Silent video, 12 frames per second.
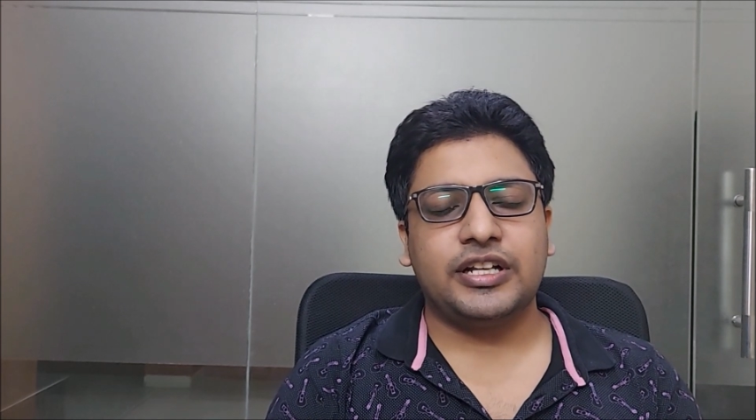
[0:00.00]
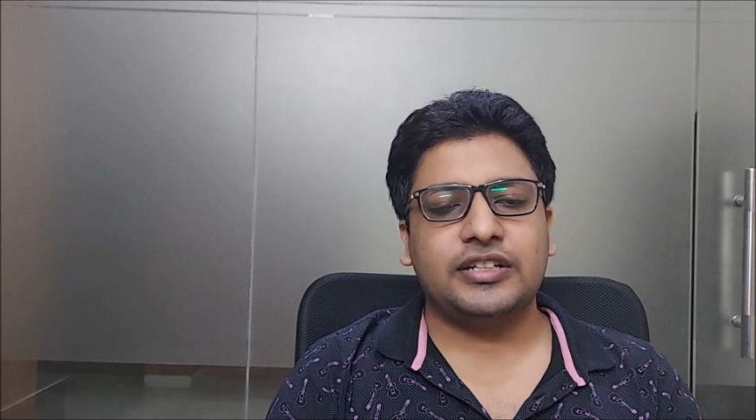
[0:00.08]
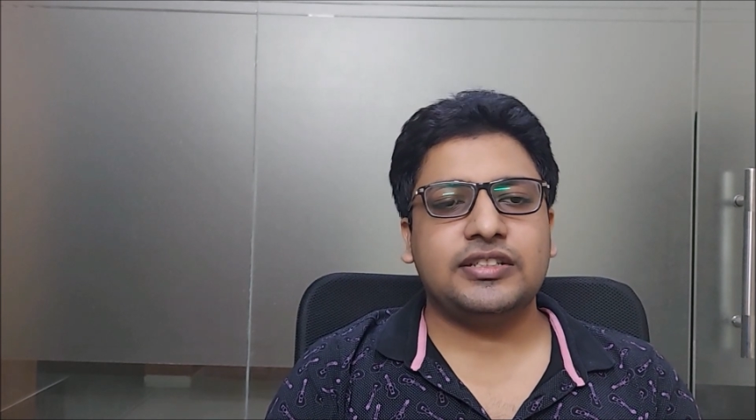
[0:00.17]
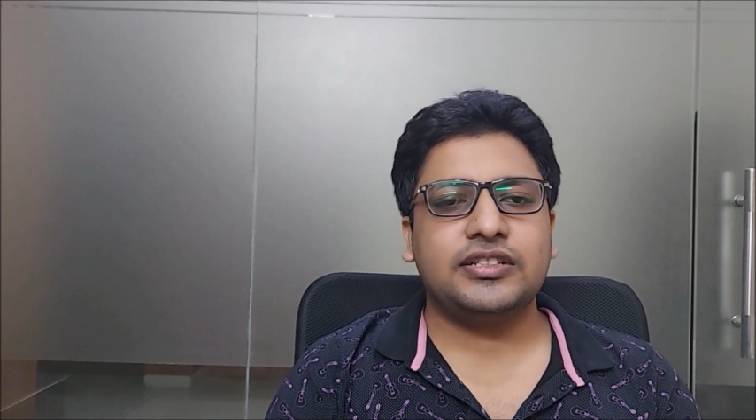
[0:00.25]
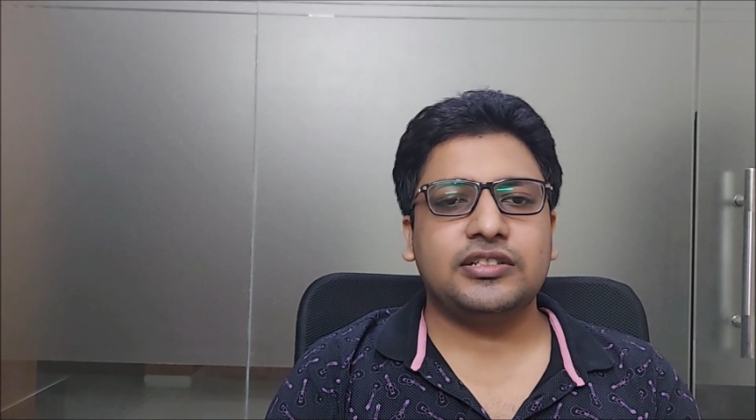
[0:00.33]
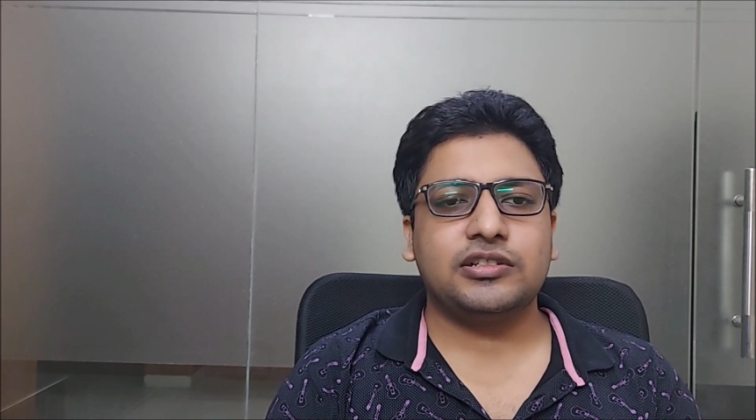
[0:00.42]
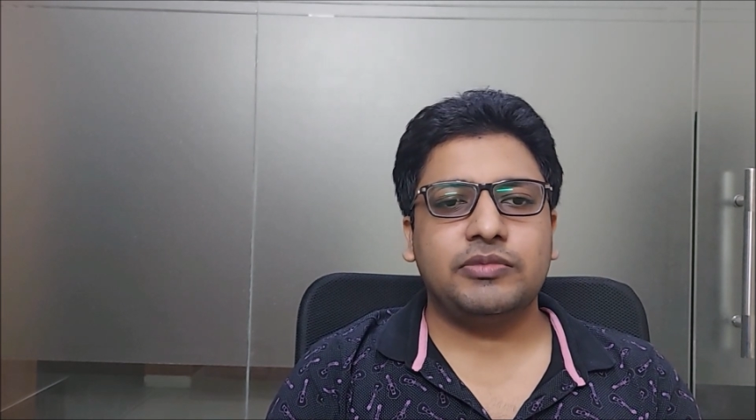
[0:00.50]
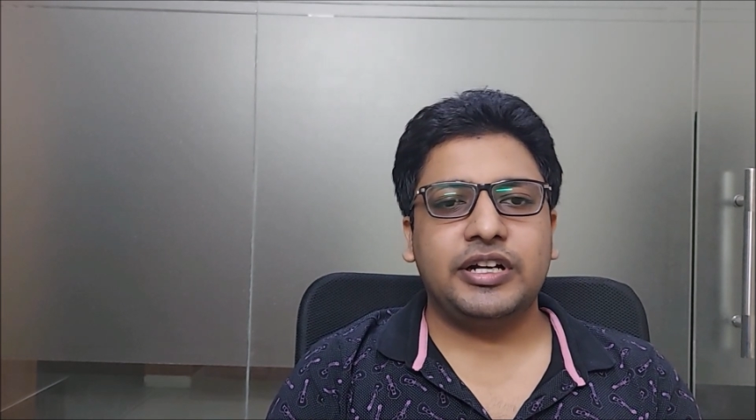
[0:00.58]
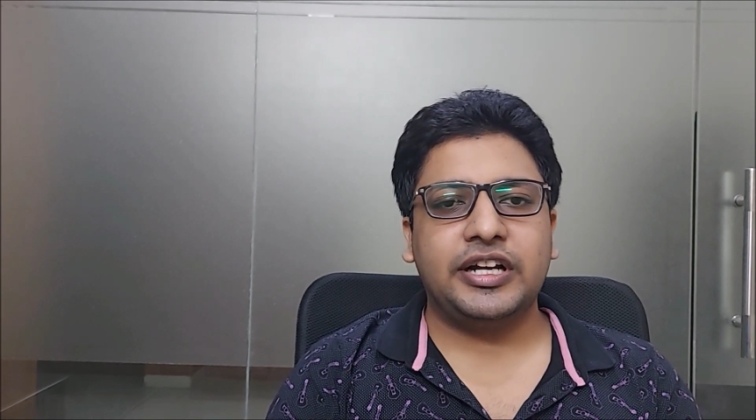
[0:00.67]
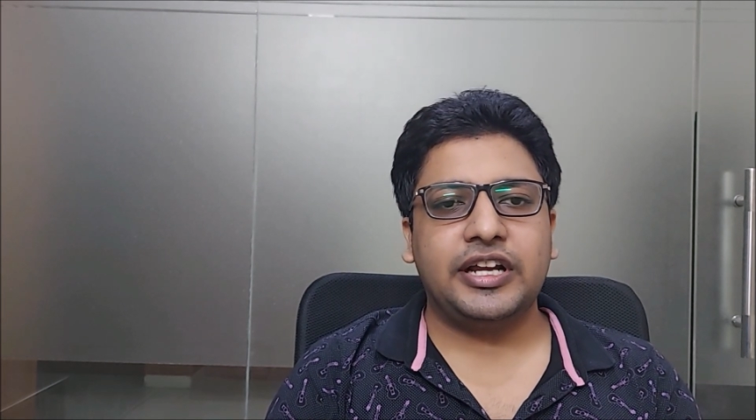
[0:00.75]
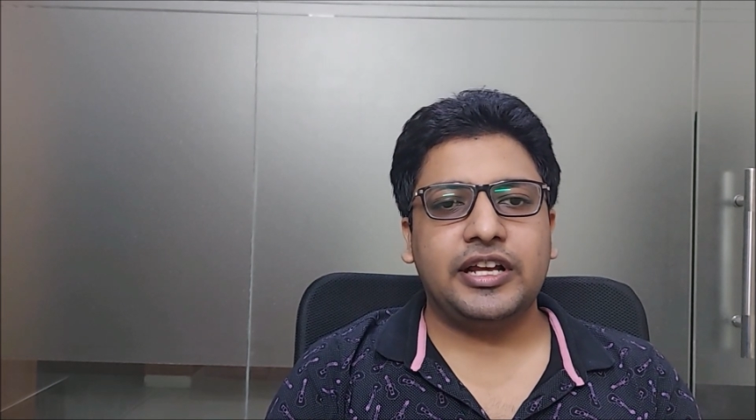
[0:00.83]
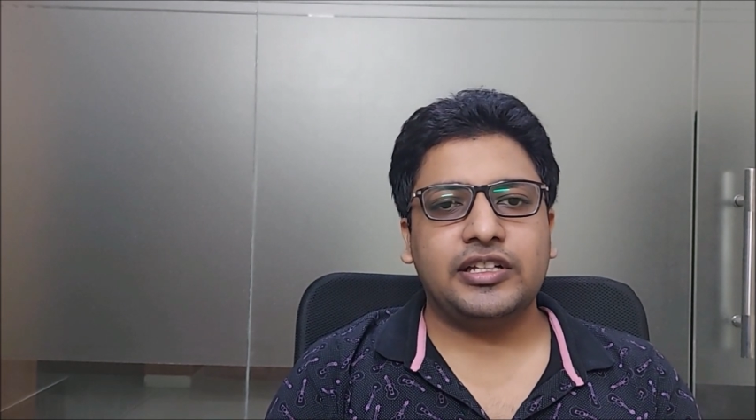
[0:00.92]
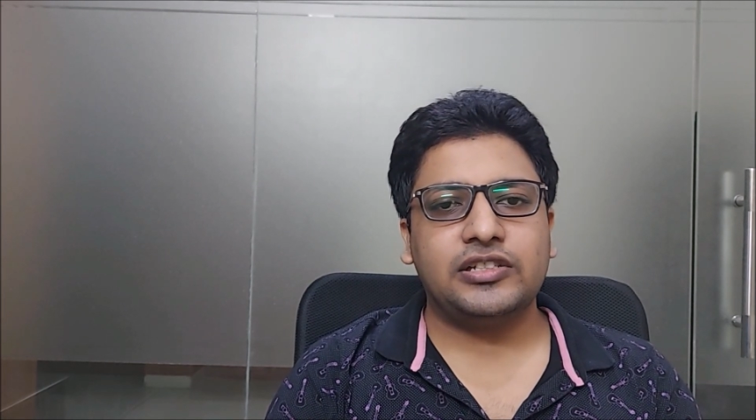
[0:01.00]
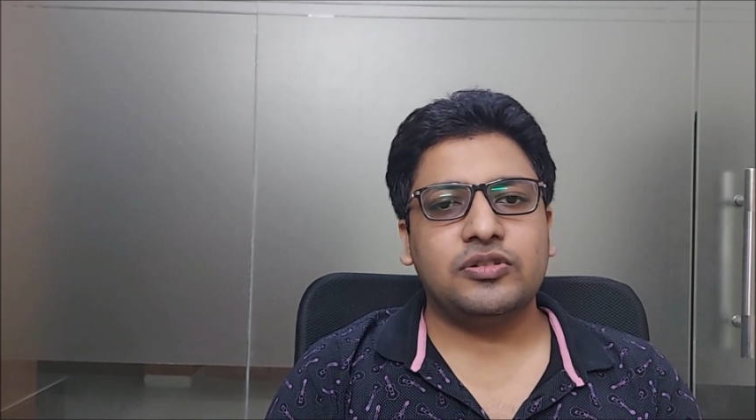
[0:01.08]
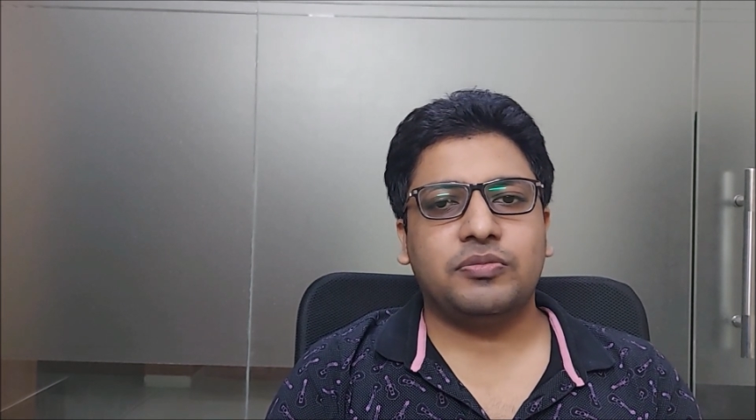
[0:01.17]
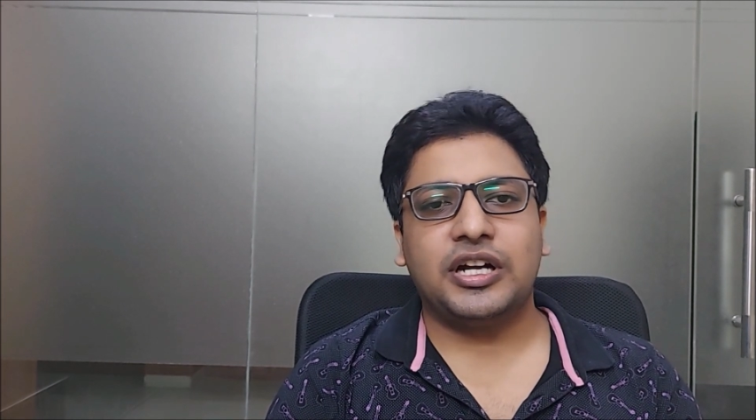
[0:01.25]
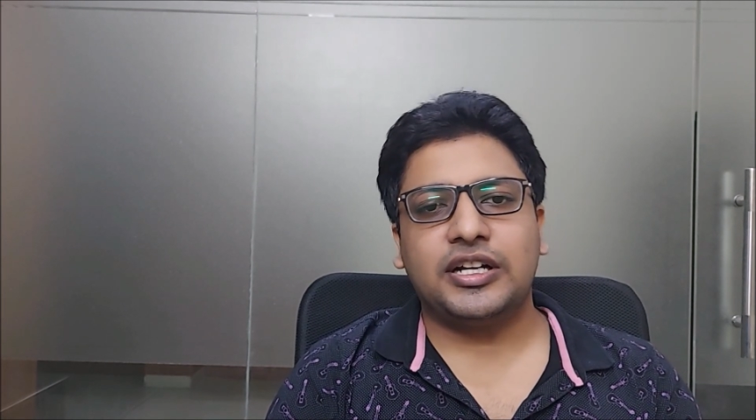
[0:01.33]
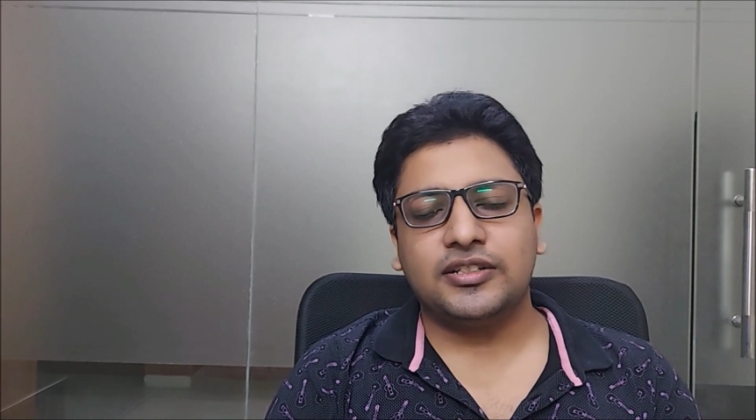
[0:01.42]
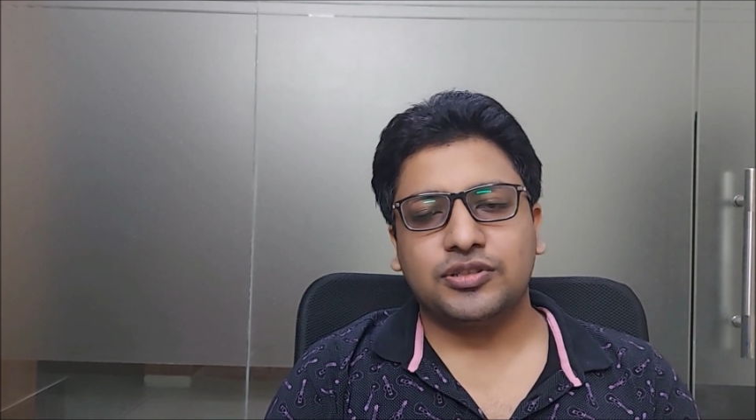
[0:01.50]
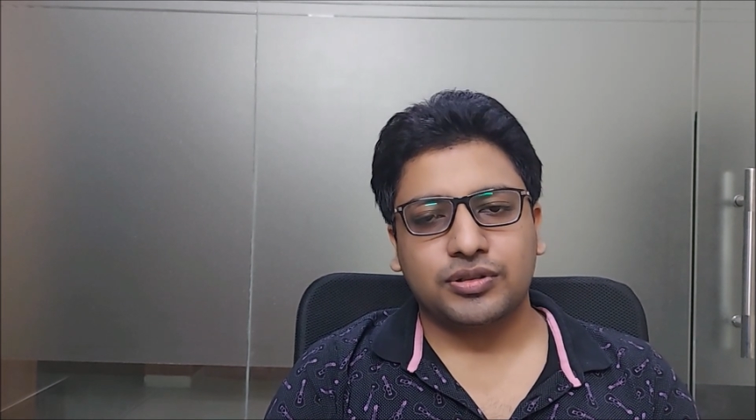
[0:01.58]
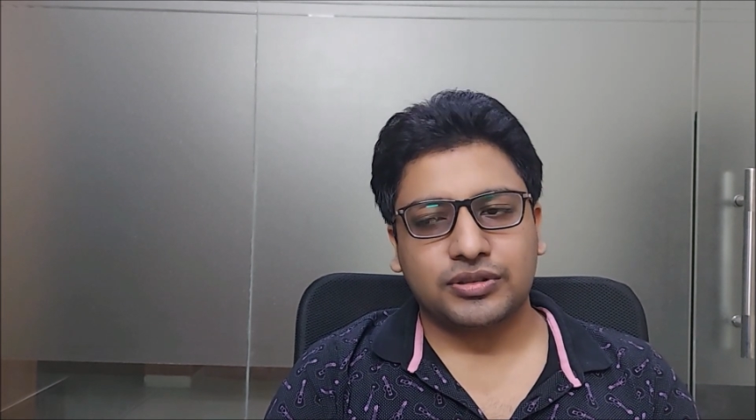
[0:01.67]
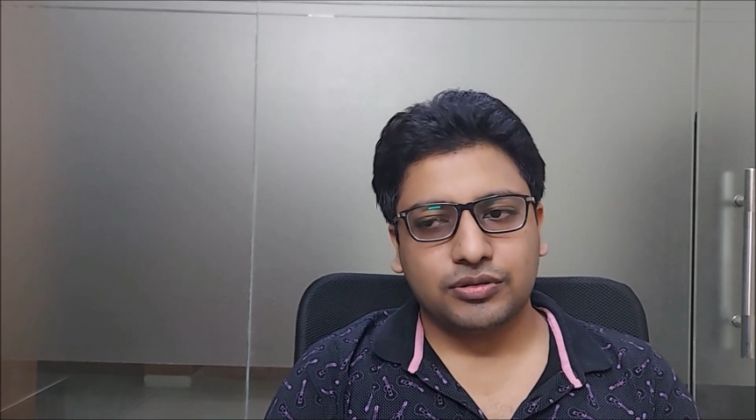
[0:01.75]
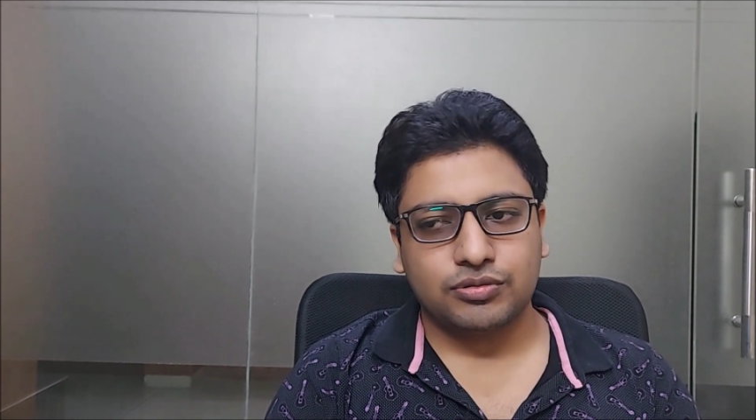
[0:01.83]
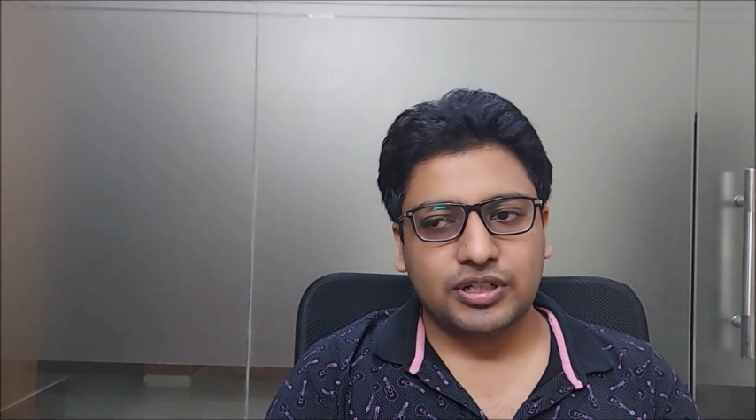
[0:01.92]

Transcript: अगली सजेशन मेरी ये है कि जो बाटा चौक से